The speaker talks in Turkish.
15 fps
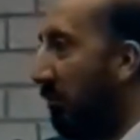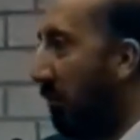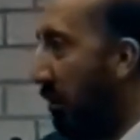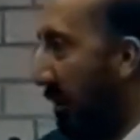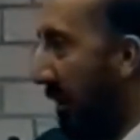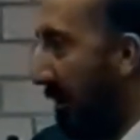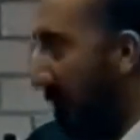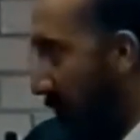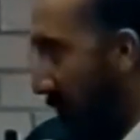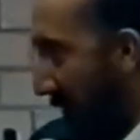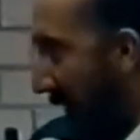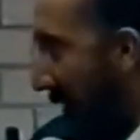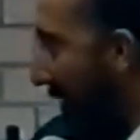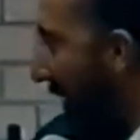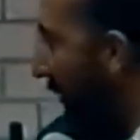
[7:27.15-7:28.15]
Zorla
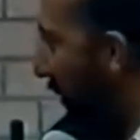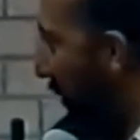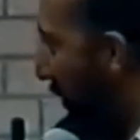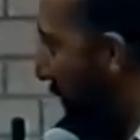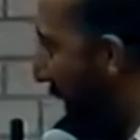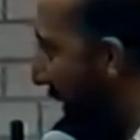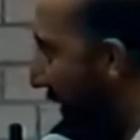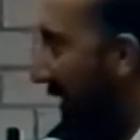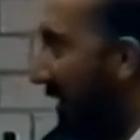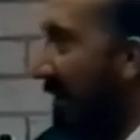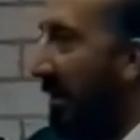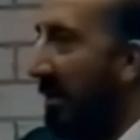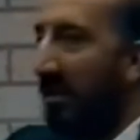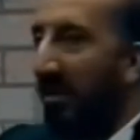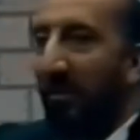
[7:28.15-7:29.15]
o devlet icbarı.
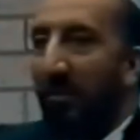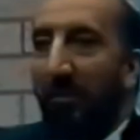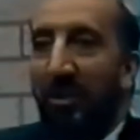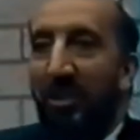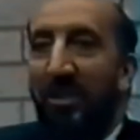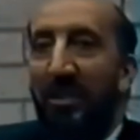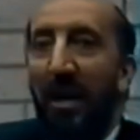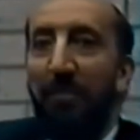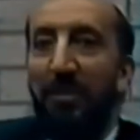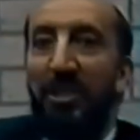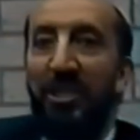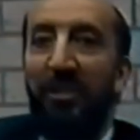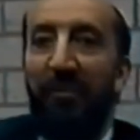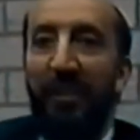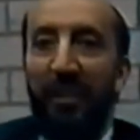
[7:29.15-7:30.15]

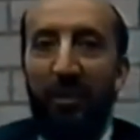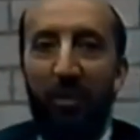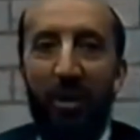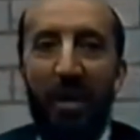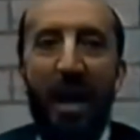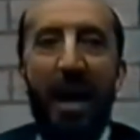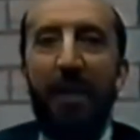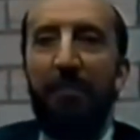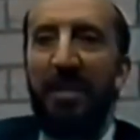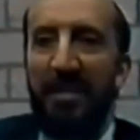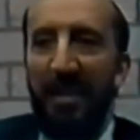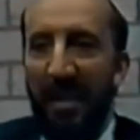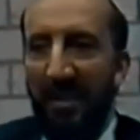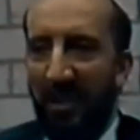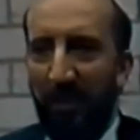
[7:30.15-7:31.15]
İslam sivildir öyle. Her
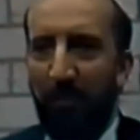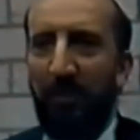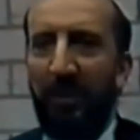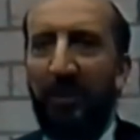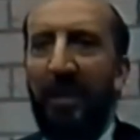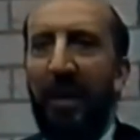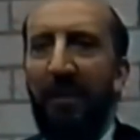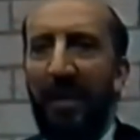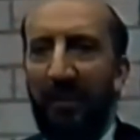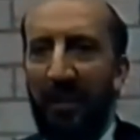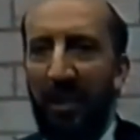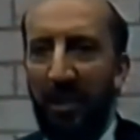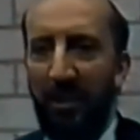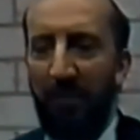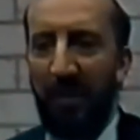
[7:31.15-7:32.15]
meseleye zırt pırt
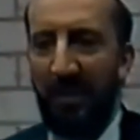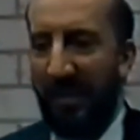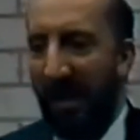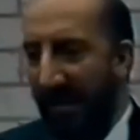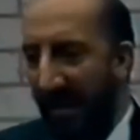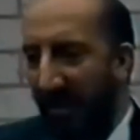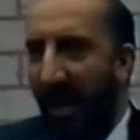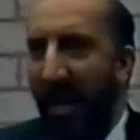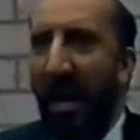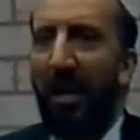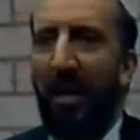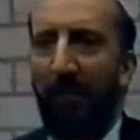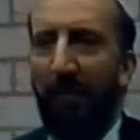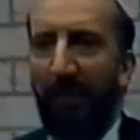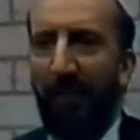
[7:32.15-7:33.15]
devlet karışmaz. Devlet
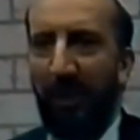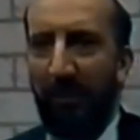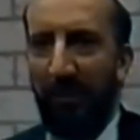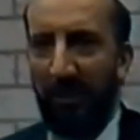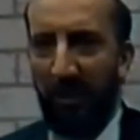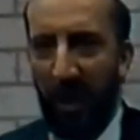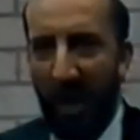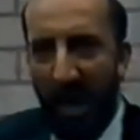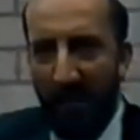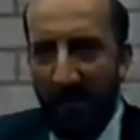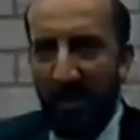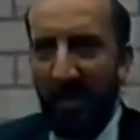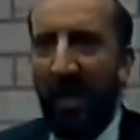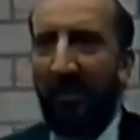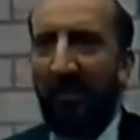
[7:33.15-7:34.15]
ayakkabı gibidir.
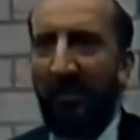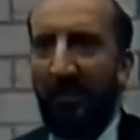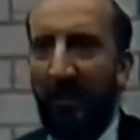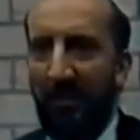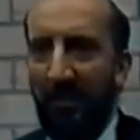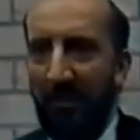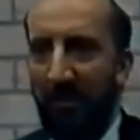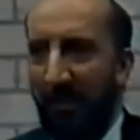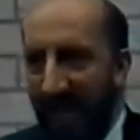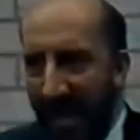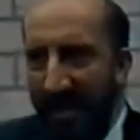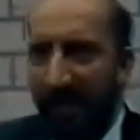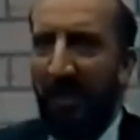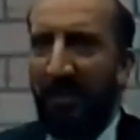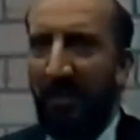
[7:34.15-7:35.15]
Ayağımızın altındadır.
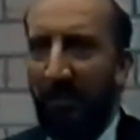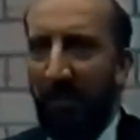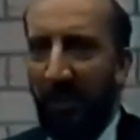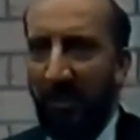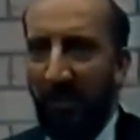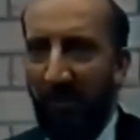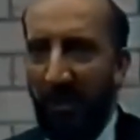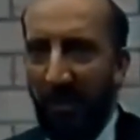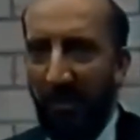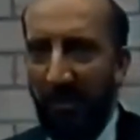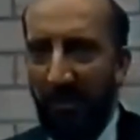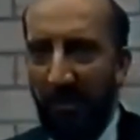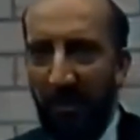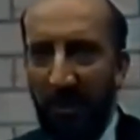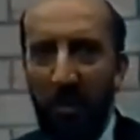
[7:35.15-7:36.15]
Bize hizmet etmek için
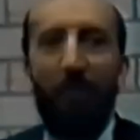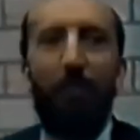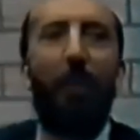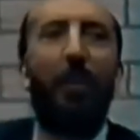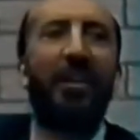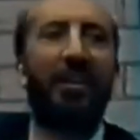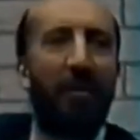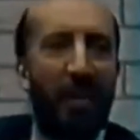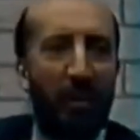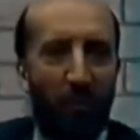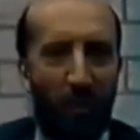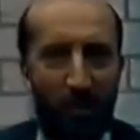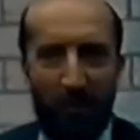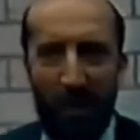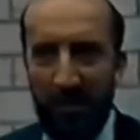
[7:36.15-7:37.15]
vardır. Ve baba
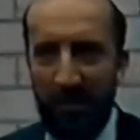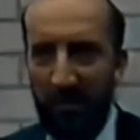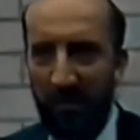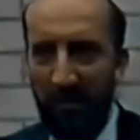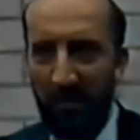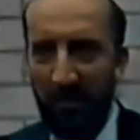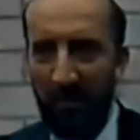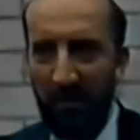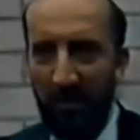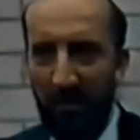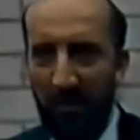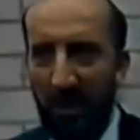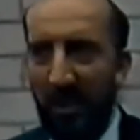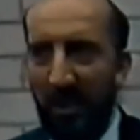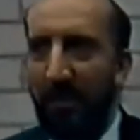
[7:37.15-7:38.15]
devlet olmaz.
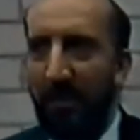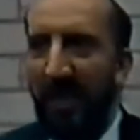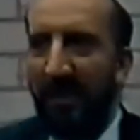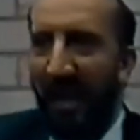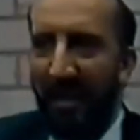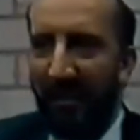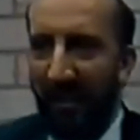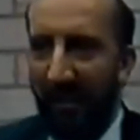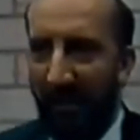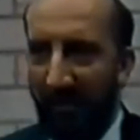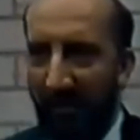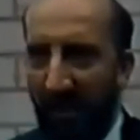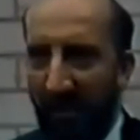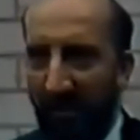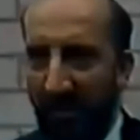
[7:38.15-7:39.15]
Hizmetkar
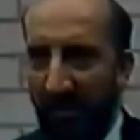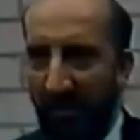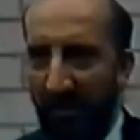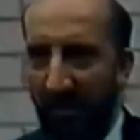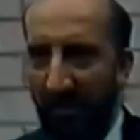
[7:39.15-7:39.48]
devlet vardır.